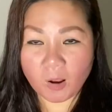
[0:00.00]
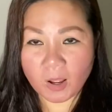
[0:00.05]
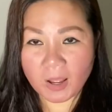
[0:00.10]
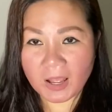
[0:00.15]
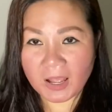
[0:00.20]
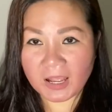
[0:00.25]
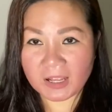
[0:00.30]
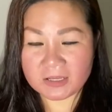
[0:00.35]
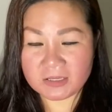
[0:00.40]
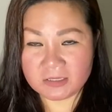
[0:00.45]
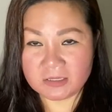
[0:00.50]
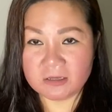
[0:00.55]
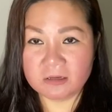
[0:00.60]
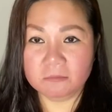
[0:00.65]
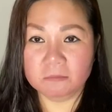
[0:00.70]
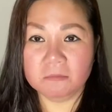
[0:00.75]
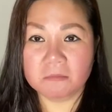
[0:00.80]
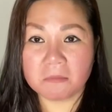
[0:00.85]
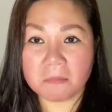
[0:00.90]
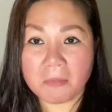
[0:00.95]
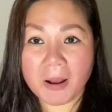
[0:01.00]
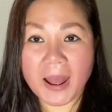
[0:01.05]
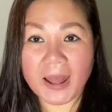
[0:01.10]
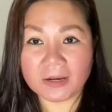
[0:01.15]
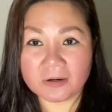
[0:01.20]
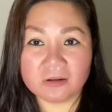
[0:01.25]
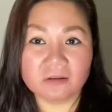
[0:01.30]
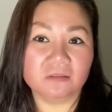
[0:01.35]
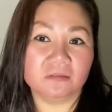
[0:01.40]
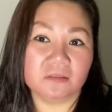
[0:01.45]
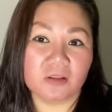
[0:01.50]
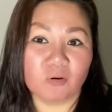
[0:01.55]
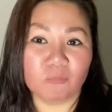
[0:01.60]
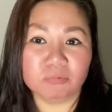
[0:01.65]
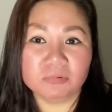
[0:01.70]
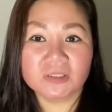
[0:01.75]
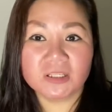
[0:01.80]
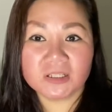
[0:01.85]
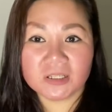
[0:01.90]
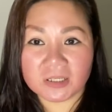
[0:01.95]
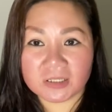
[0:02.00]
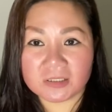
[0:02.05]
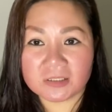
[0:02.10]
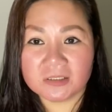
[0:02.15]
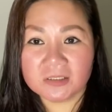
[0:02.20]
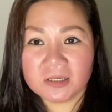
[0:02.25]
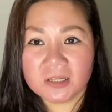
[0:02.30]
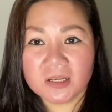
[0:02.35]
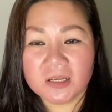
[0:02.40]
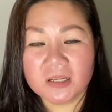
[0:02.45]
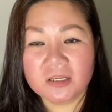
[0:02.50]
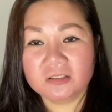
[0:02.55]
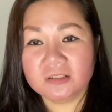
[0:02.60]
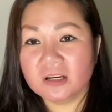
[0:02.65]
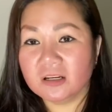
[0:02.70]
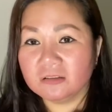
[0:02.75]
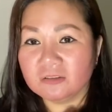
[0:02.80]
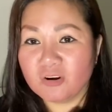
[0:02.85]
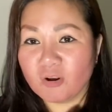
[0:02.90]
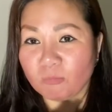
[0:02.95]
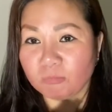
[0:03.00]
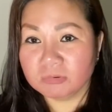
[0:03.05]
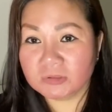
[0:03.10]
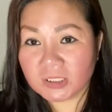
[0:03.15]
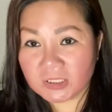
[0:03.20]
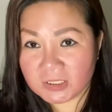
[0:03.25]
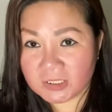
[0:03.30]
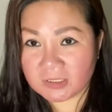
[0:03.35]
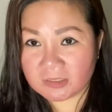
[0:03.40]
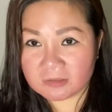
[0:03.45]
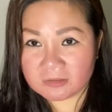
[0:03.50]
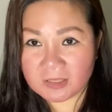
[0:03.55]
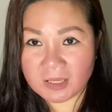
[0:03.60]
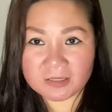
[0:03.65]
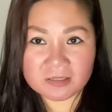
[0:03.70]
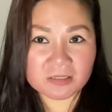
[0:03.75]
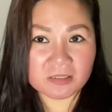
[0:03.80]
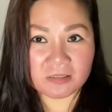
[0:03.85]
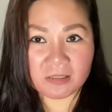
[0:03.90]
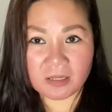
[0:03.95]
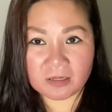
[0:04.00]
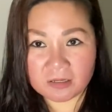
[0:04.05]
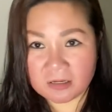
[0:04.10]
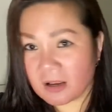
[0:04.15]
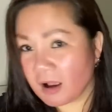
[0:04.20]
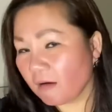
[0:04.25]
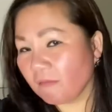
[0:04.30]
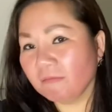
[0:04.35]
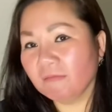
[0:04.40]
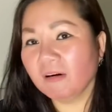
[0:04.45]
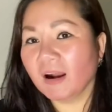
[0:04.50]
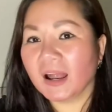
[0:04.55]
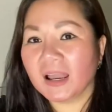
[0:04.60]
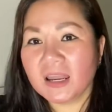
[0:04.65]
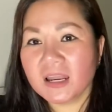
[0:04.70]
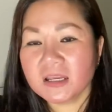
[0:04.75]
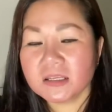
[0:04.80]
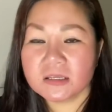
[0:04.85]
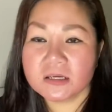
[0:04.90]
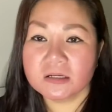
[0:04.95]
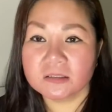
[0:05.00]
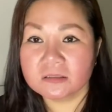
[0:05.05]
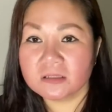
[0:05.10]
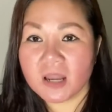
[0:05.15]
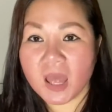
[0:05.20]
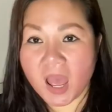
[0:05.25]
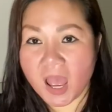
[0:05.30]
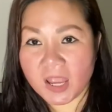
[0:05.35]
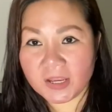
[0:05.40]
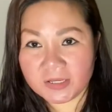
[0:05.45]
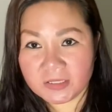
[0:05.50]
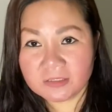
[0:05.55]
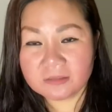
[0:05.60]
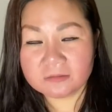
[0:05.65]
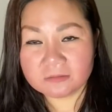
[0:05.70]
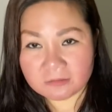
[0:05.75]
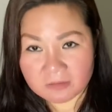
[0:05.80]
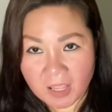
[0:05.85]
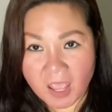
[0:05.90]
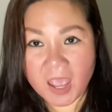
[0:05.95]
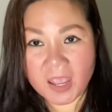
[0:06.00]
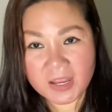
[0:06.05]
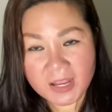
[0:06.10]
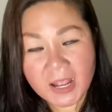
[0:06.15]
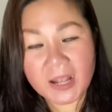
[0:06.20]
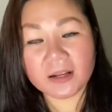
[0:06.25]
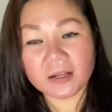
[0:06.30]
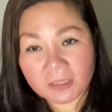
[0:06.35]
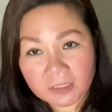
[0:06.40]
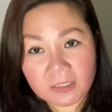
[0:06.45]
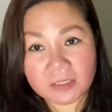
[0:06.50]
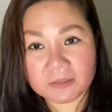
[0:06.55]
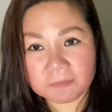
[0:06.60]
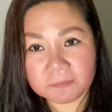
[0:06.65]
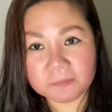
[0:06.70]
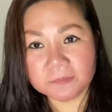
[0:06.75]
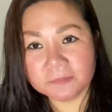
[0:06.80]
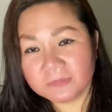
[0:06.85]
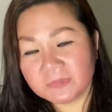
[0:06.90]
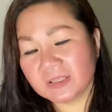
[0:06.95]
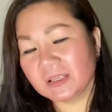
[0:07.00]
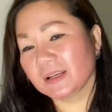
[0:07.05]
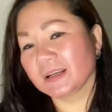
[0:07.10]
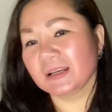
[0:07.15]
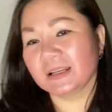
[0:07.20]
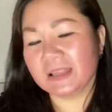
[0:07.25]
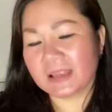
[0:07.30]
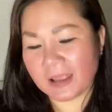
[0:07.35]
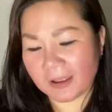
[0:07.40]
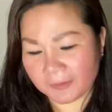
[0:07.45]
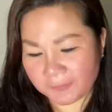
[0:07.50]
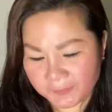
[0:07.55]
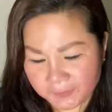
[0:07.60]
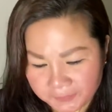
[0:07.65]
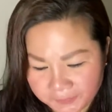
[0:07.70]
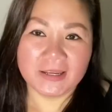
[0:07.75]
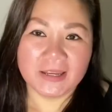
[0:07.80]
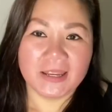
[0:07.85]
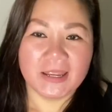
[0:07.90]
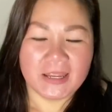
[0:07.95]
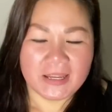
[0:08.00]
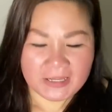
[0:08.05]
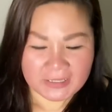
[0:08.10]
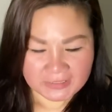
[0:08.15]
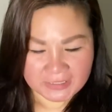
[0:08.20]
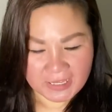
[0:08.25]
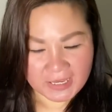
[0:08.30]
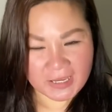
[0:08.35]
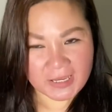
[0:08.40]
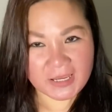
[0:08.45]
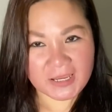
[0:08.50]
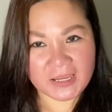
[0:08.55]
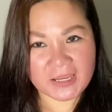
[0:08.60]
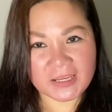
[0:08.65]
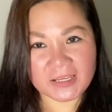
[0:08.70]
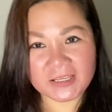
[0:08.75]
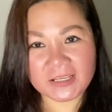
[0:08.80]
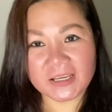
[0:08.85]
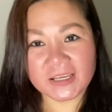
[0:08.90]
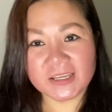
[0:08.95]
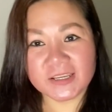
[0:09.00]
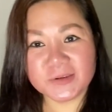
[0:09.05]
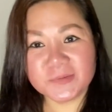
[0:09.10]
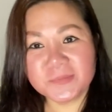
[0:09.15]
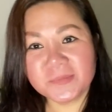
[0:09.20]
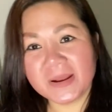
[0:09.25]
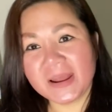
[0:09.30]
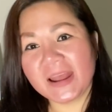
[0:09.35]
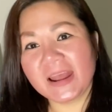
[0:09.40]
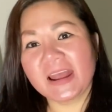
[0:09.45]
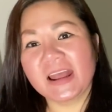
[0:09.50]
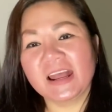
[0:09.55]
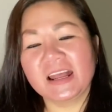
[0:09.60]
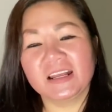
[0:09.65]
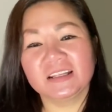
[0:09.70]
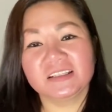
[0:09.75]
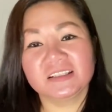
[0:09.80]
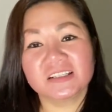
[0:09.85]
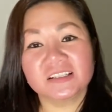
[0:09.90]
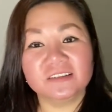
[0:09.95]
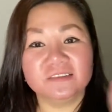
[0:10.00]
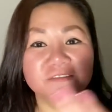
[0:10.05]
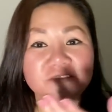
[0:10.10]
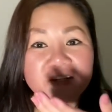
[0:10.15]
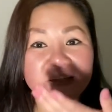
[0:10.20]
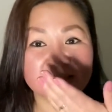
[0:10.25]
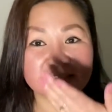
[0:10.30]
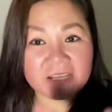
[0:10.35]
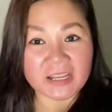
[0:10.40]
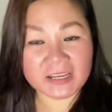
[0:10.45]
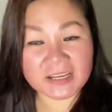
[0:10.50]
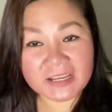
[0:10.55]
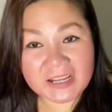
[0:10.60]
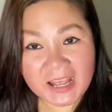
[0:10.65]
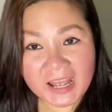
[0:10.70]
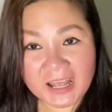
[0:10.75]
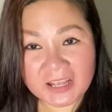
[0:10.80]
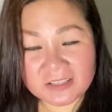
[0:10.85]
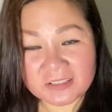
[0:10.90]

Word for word: ai nhưng mà đừng đụng tới thủy đừng đụng tới thủy tại vì thủy không phải là dân để dễ ăn hiếp nha cả nhà thì khi mà sự việc xảy ra